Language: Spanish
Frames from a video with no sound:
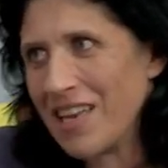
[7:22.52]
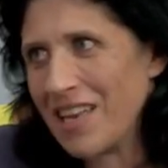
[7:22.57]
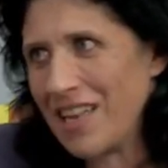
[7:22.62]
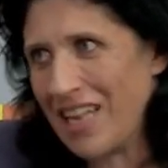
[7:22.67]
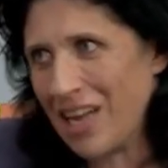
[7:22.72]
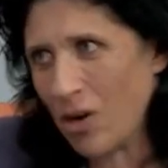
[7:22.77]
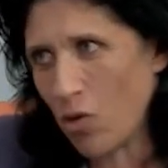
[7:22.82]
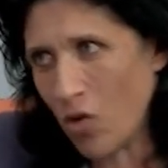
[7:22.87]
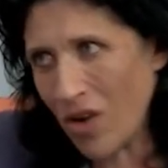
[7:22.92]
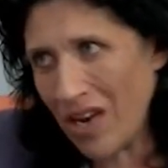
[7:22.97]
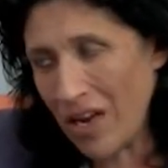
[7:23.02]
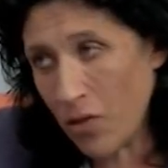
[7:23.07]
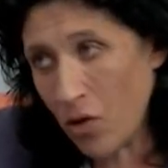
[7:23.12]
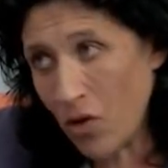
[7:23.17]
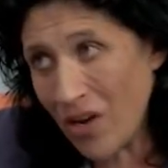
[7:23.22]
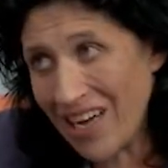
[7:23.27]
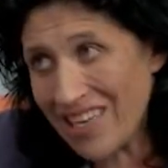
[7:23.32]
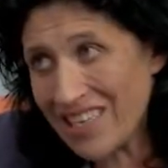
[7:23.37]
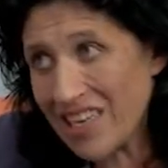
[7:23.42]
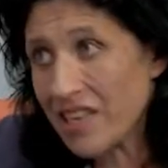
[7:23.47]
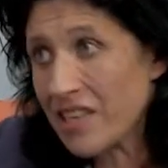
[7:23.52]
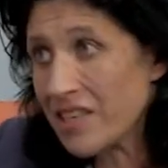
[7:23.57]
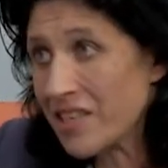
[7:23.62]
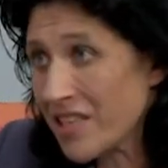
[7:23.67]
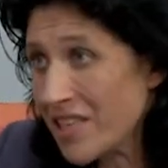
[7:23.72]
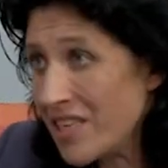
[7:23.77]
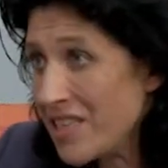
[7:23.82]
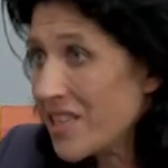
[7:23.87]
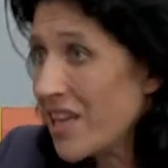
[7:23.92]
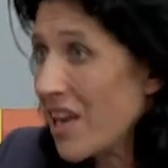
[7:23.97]
La congelación en casa es
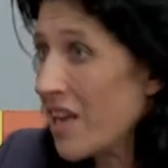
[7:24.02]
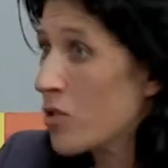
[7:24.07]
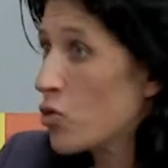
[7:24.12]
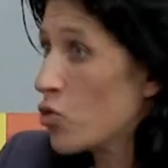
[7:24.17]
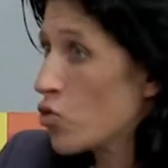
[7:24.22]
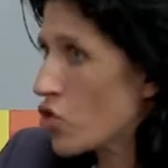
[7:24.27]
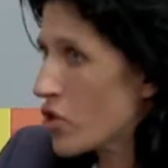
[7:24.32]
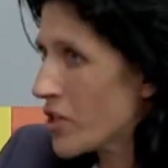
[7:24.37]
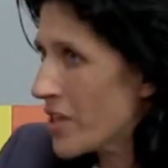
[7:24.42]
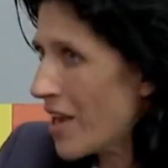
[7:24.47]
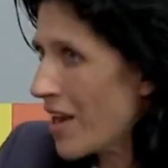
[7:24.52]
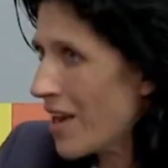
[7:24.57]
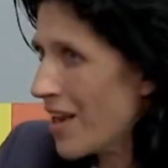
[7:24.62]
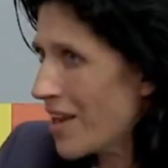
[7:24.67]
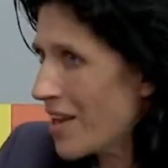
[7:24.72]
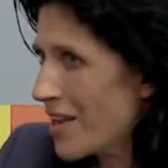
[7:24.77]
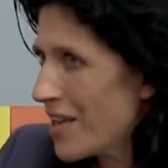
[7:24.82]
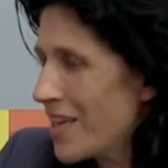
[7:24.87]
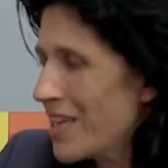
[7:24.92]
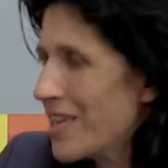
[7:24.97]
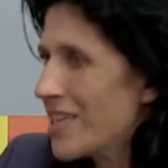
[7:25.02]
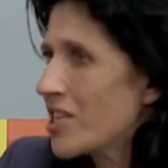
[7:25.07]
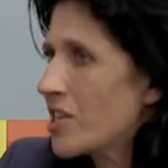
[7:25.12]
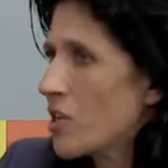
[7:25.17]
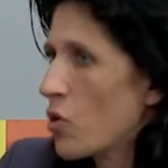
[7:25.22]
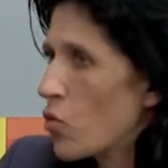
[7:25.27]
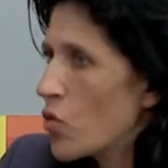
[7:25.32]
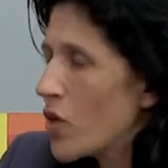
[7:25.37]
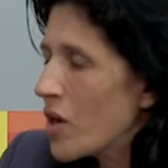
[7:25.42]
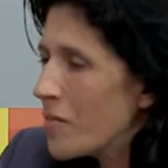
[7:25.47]
distinta a la industrial.
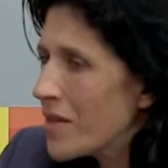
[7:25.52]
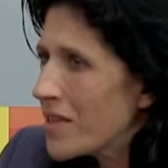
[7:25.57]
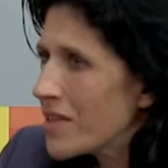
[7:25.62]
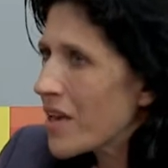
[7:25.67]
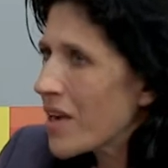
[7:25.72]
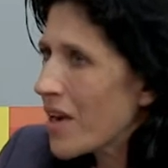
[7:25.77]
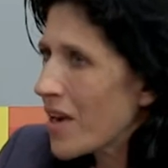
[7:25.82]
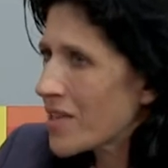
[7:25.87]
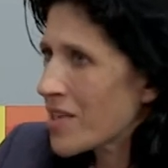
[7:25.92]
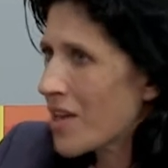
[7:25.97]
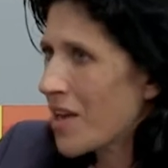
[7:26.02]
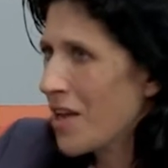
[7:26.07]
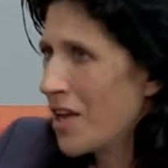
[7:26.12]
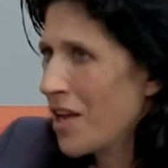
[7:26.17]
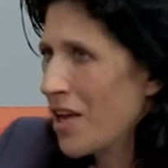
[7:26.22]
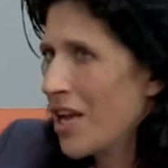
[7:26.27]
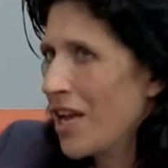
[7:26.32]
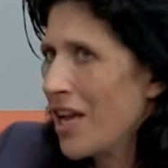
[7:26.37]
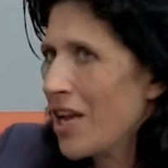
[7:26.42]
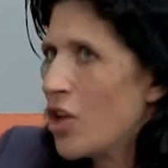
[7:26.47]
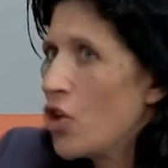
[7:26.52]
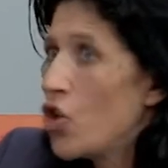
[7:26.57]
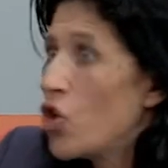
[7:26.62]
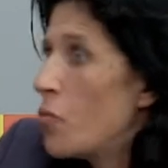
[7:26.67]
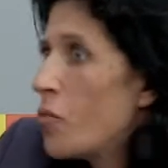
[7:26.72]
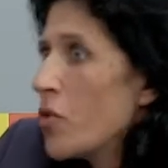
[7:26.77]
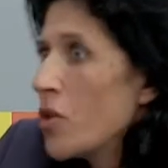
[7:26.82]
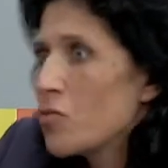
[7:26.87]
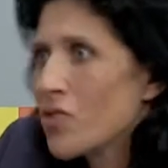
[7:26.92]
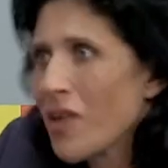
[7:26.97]
Seguramente en casa
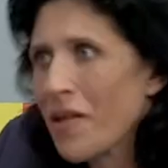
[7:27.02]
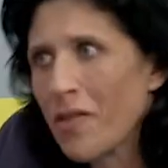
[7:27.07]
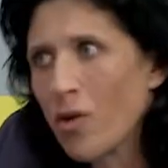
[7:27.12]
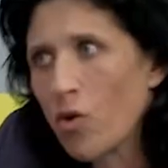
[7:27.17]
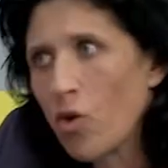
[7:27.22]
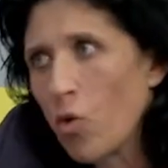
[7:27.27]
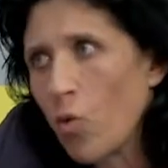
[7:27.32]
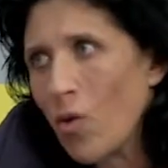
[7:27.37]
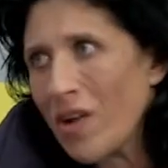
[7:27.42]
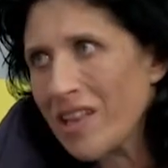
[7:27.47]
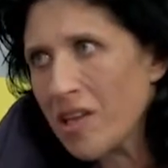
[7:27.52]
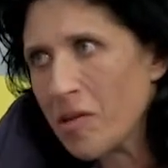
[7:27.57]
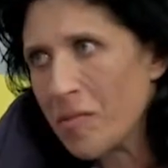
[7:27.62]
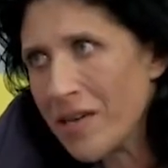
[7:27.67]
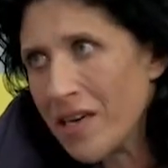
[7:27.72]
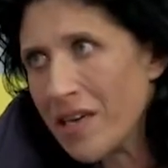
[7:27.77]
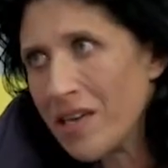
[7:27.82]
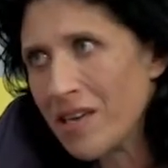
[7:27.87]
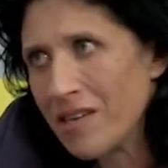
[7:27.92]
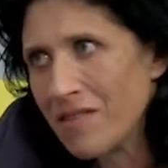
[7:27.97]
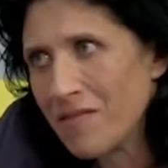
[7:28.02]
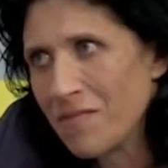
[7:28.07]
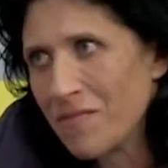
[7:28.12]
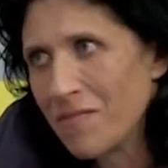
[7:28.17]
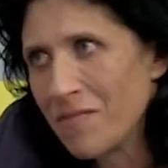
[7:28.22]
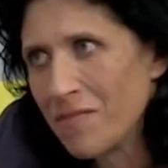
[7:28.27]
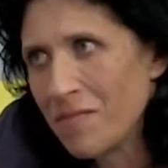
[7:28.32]
no podemos hacerlo igual de bien.